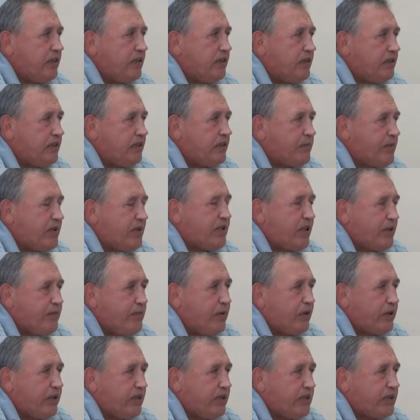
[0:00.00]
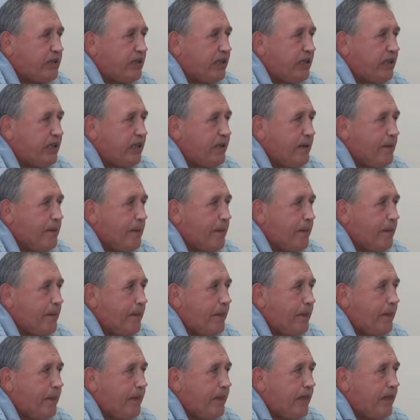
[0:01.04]
э, безработица.
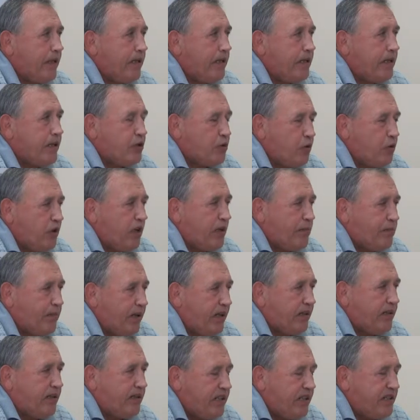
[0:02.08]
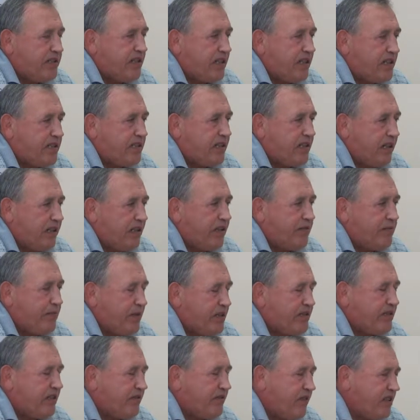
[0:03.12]
45 тысяч стало
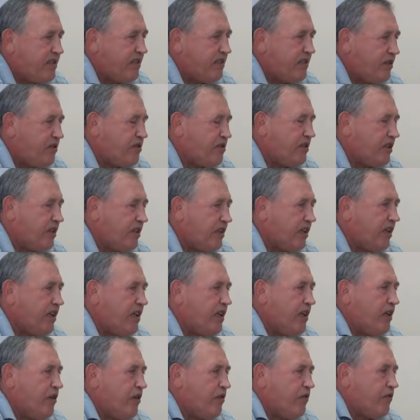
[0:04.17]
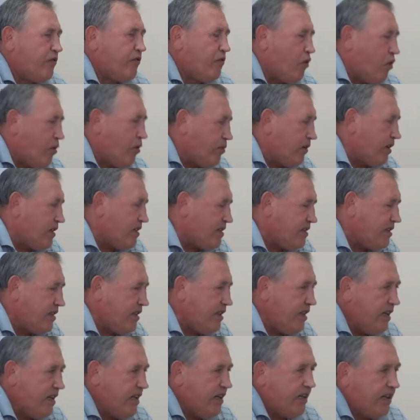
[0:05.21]
вместо 24 в
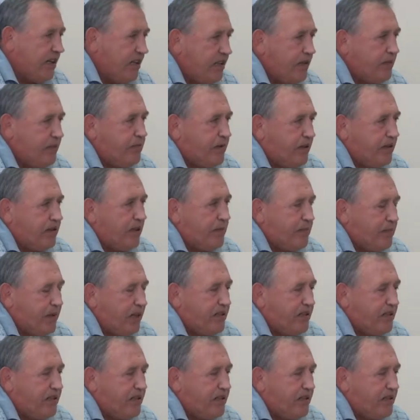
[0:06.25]
области, и было